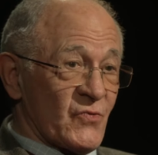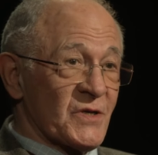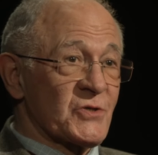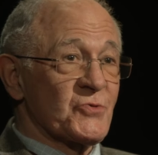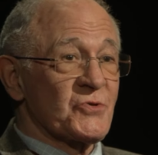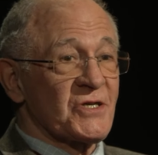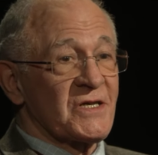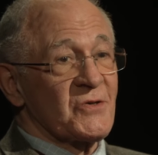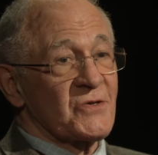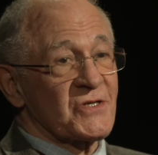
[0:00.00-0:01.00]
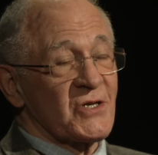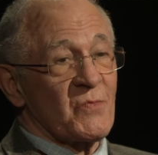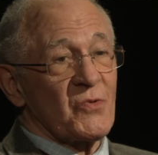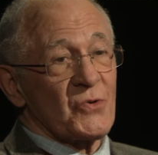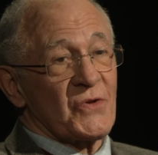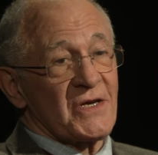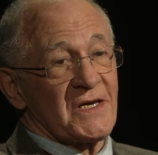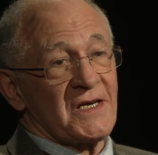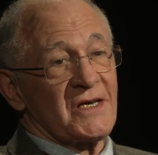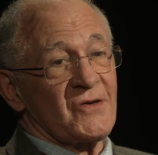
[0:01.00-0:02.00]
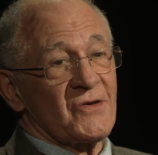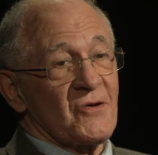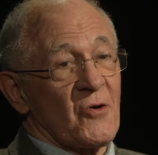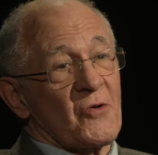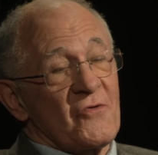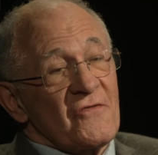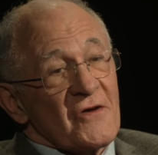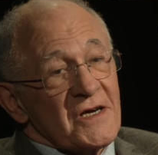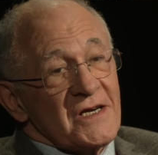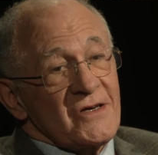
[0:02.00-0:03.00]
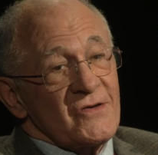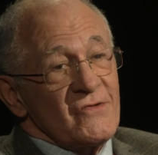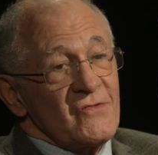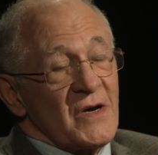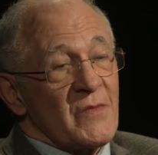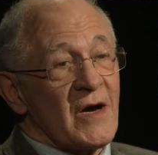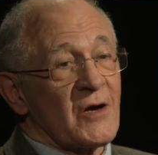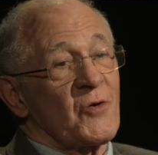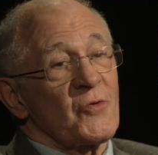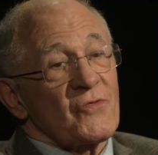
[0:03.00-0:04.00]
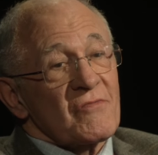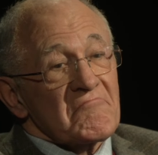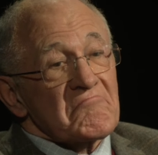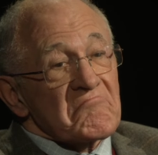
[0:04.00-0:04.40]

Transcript: pourrait juger de cette beauté recouvrée ou même accrue